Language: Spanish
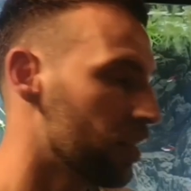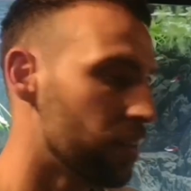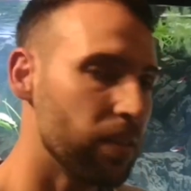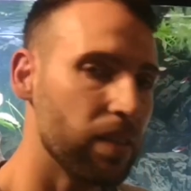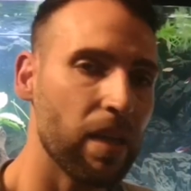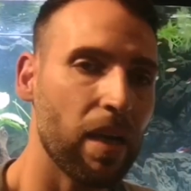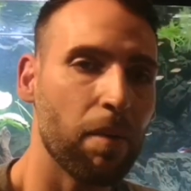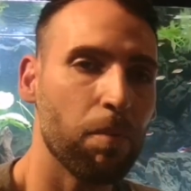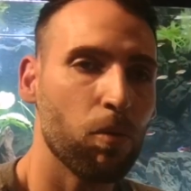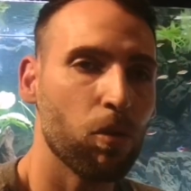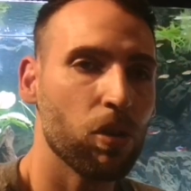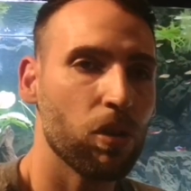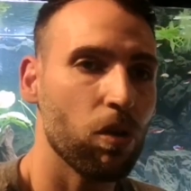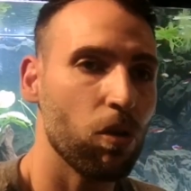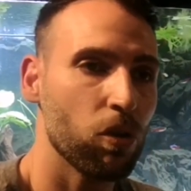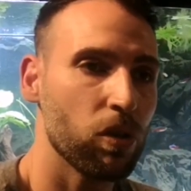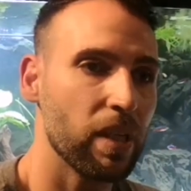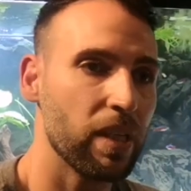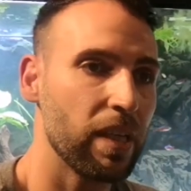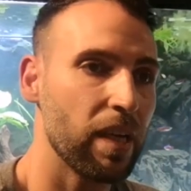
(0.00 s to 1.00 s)
ya pues
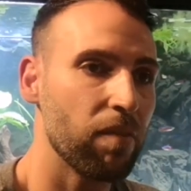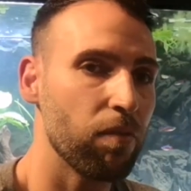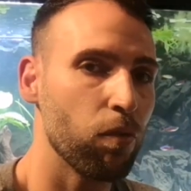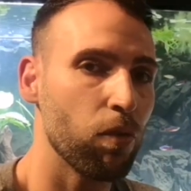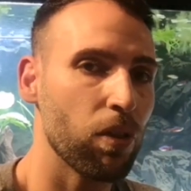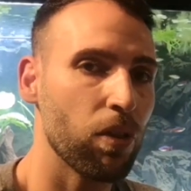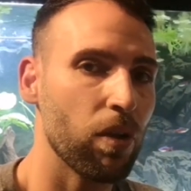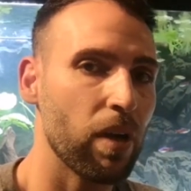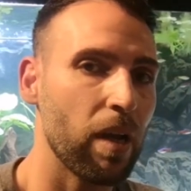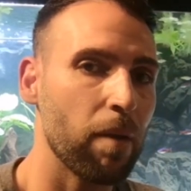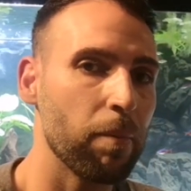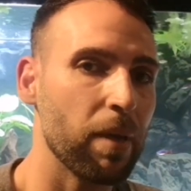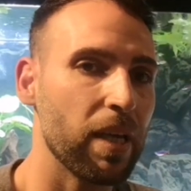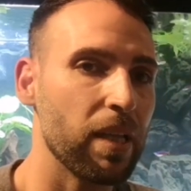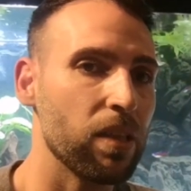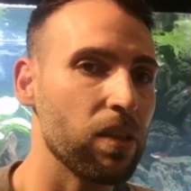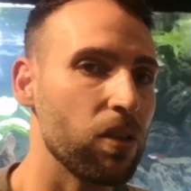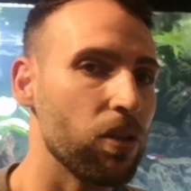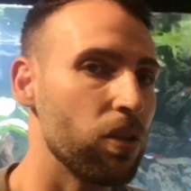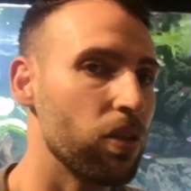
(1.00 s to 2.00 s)
lo tenía en
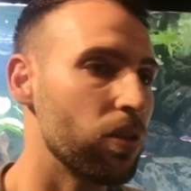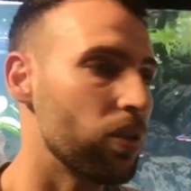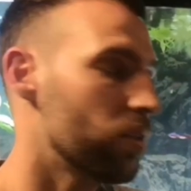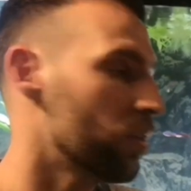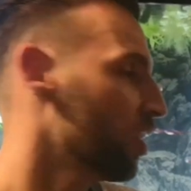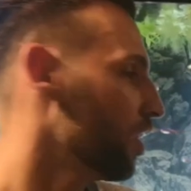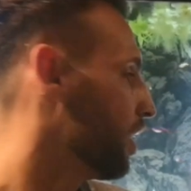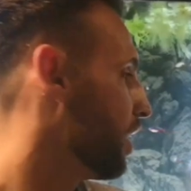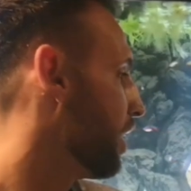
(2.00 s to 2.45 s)
funcionamiento